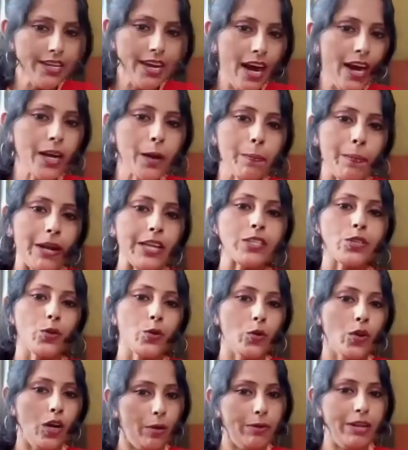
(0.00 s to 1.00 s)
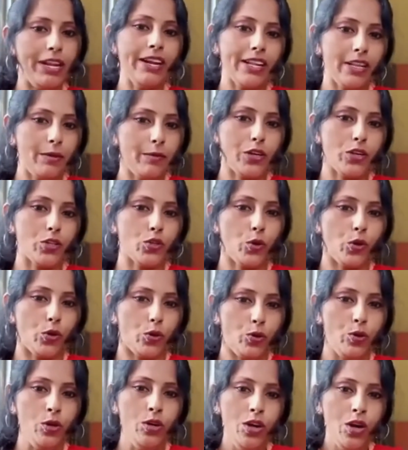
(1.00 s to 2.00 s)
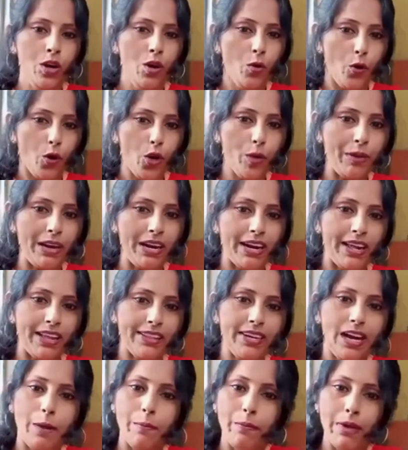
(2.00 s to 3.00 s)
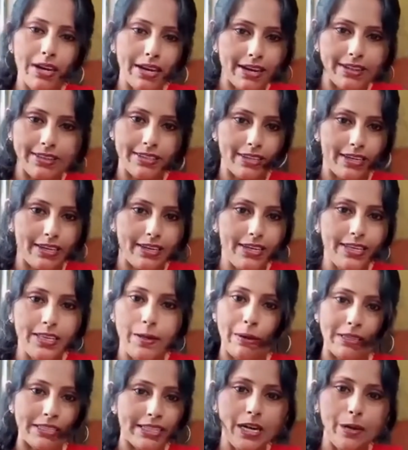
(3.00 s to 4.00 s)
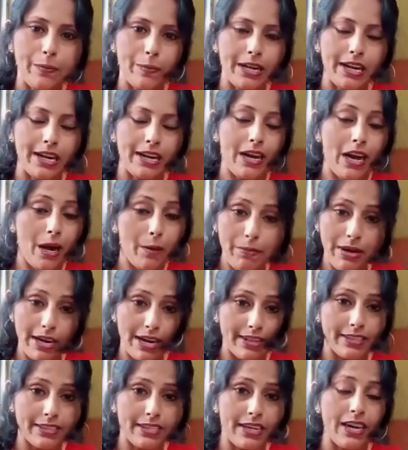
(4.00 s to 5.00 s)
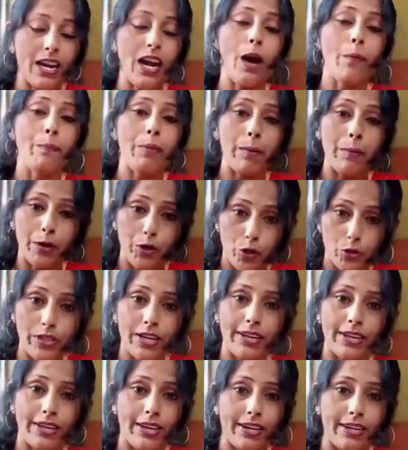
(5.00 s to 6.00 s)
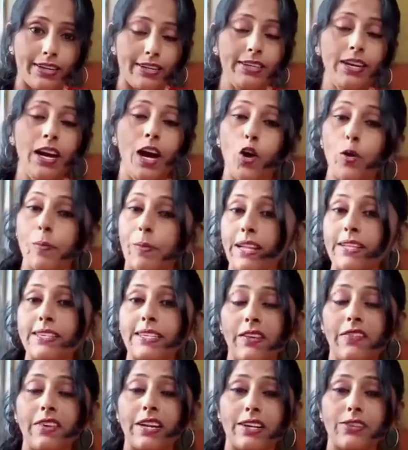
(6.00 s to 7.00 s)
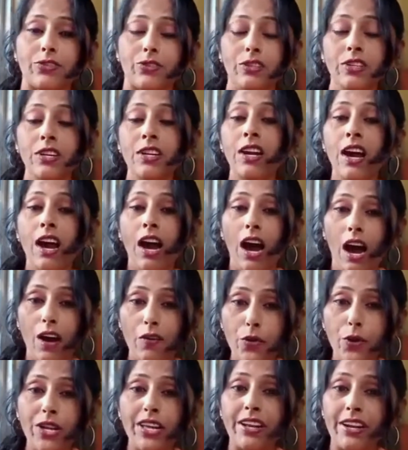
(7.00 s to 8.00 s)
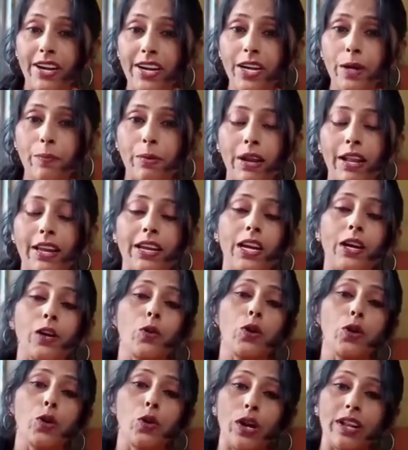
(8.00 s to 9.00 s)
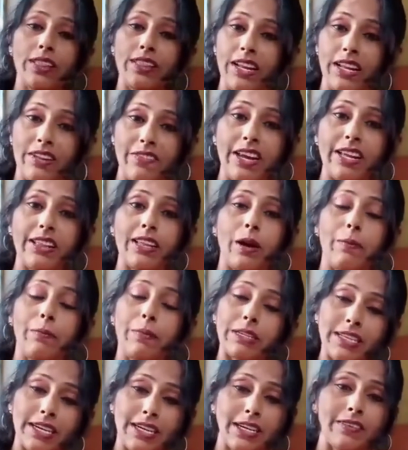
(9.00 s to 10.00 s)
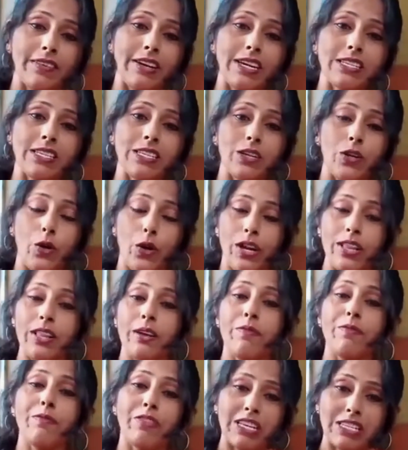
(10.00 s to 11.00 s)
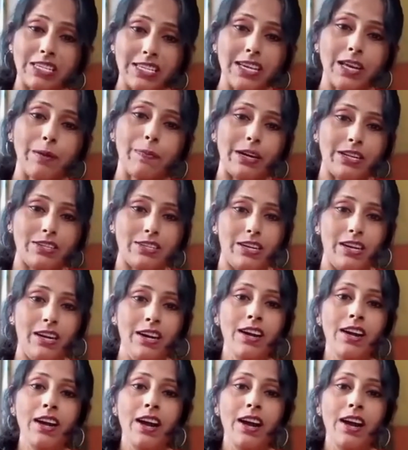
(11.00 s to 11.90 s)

யாரை பேசணும் அப்படின்றத மட்டும் சொல்கிறோம் ஒன்றுமே கிடையாது அம்மா இறந்துட்டாங்க இந்த பதினேழு பேரில் அம்மா இறந்துட்டாங்க அப்பா மட்டும்தான் இருக்கிறாரு அவர் பேர் செல்வராஜ் அவருடைய ரெண்டு பிள்ளைங்க ஒரு குழந்தை நிவேதா பதினெட்டு வயசு குழந்தை ஃபஸ்ட் இயர் படித்தா